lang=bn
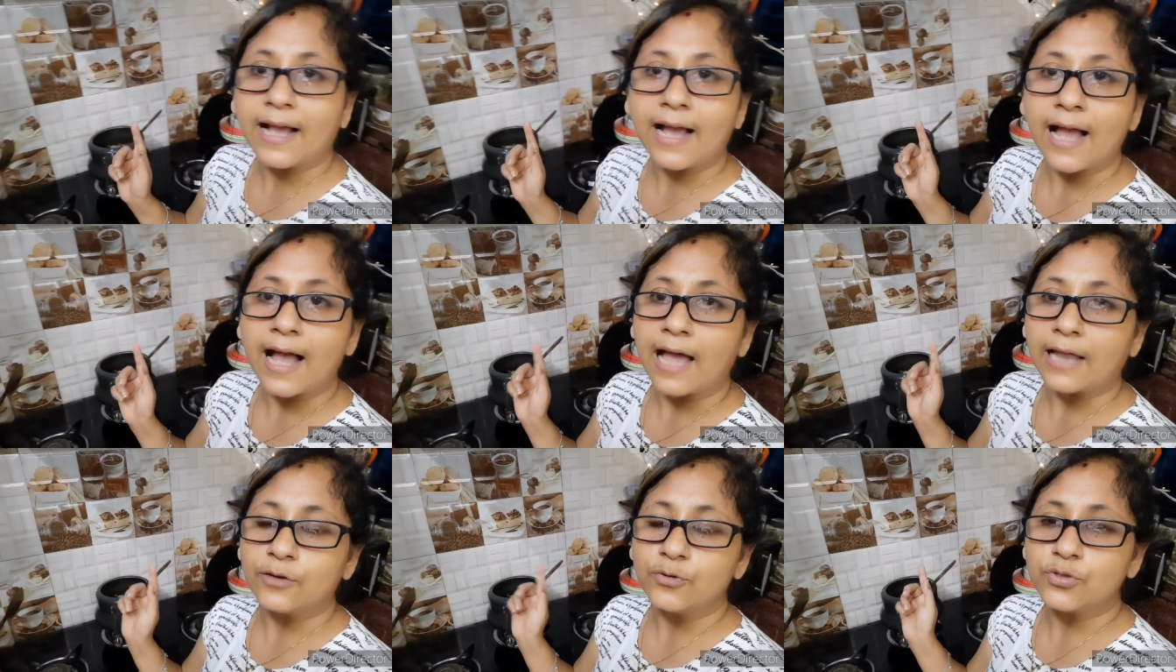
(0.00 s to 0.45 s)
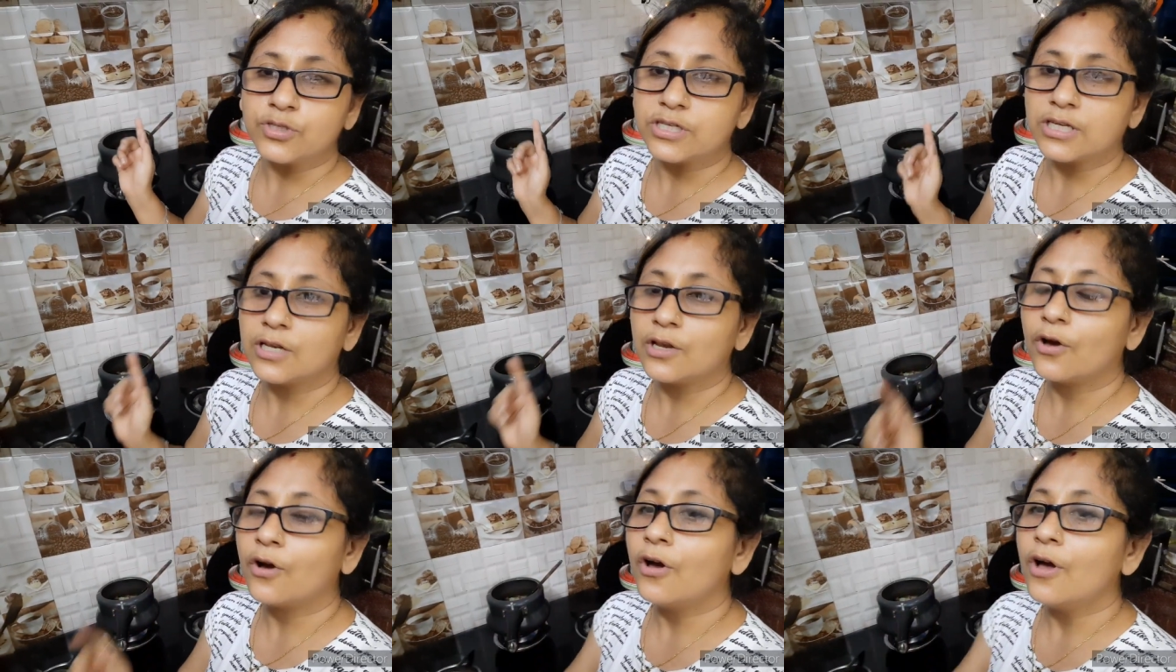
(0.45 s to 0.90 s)
রাখা আলু
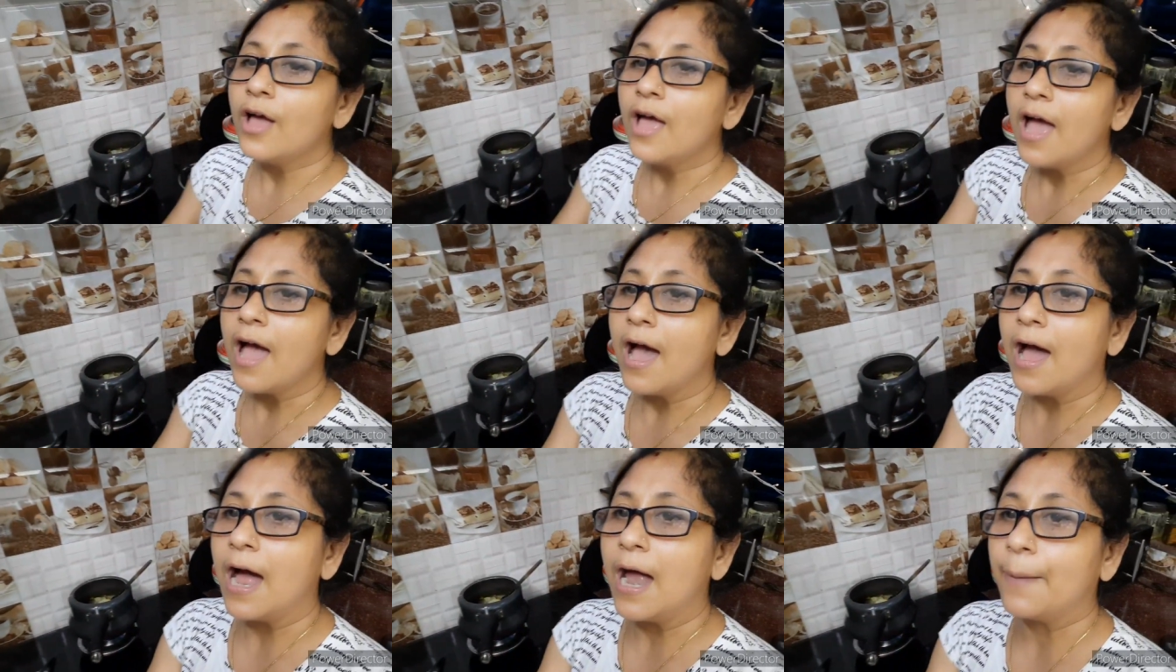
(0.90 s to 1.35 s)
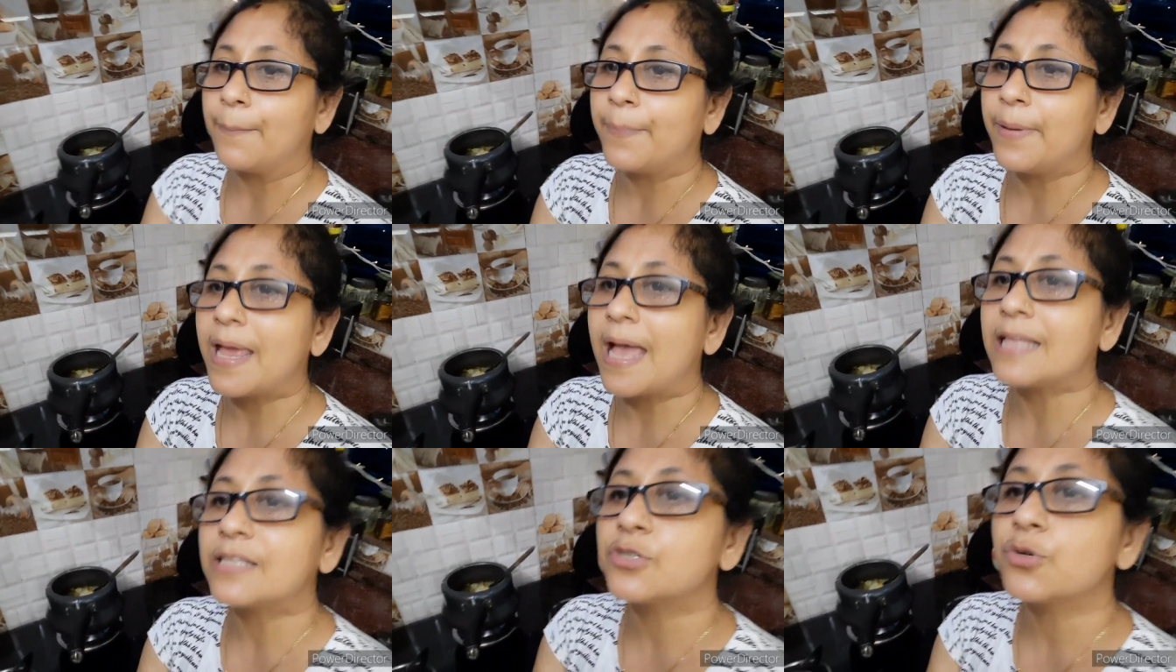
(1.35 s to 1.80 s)
ছিল আর
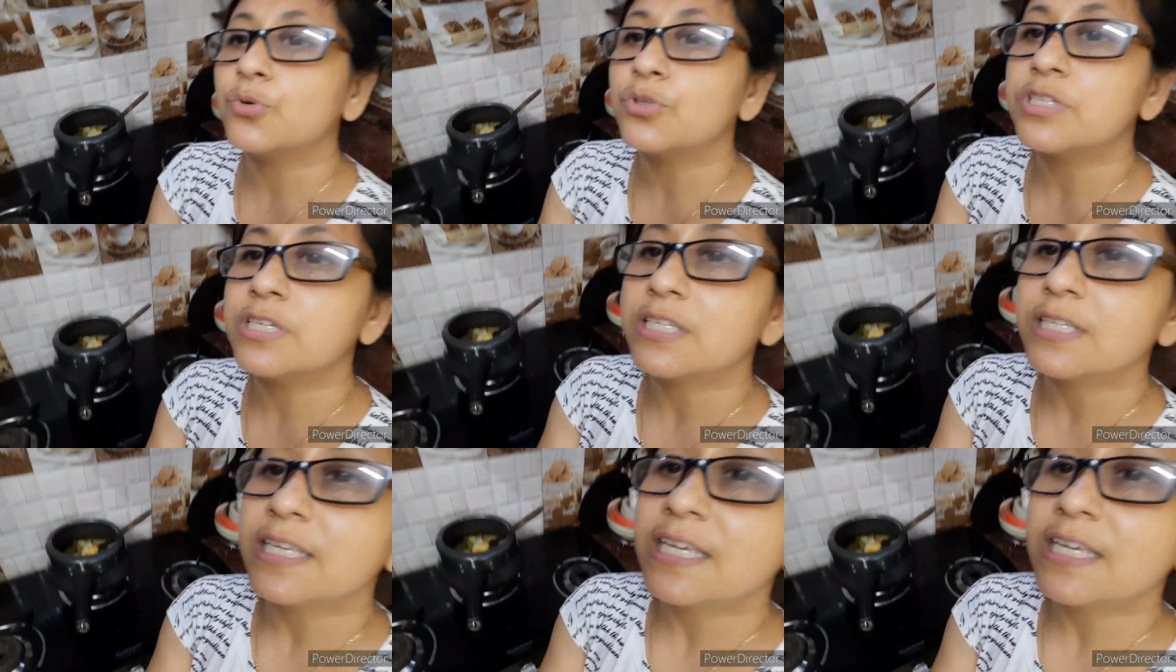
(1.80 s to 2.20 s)
পেঁয়াজ কুচি